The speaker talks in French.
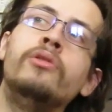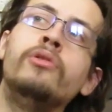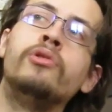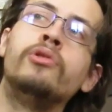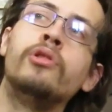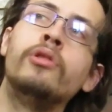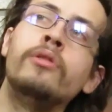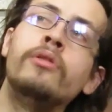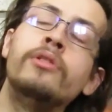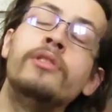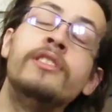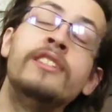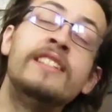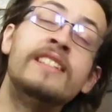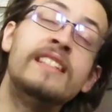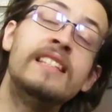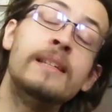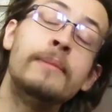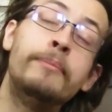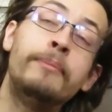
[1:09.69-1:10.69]
Je ne
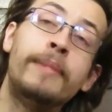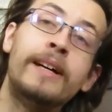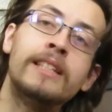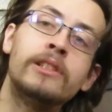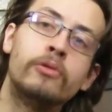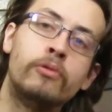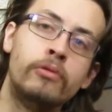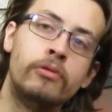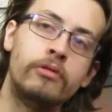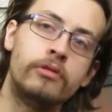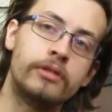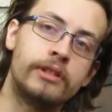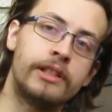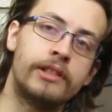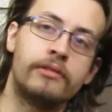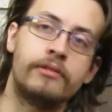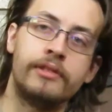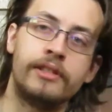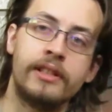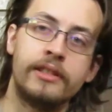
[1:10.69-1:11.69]
sais pas trop quand
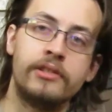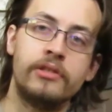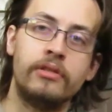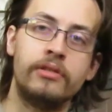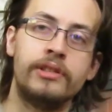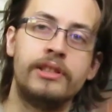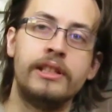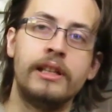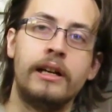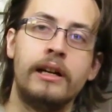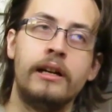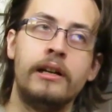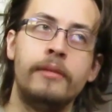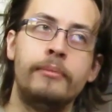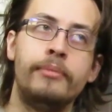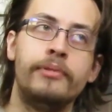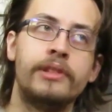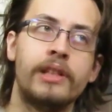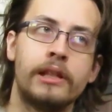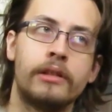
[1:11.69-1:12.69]
est-ce que ça
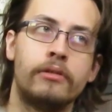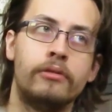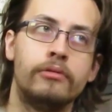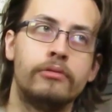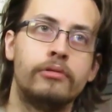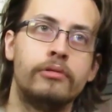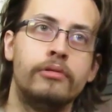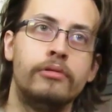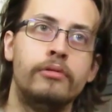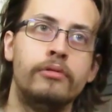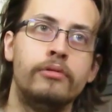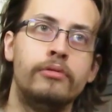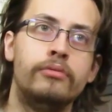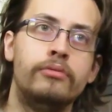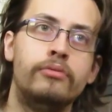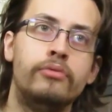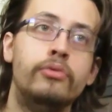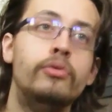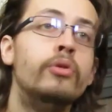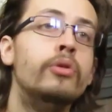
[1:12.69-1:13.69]
sortira, peut-être entre
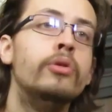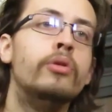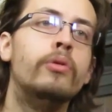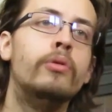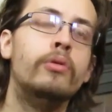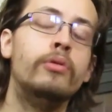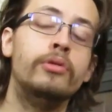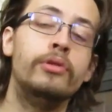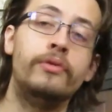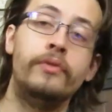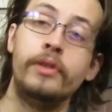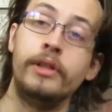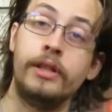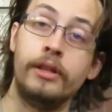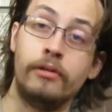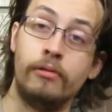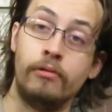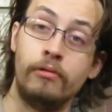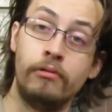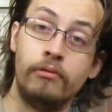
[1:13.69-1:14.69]
deux grosses
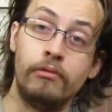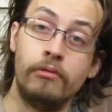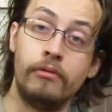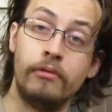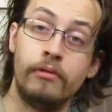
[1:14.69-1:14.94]
vidéos.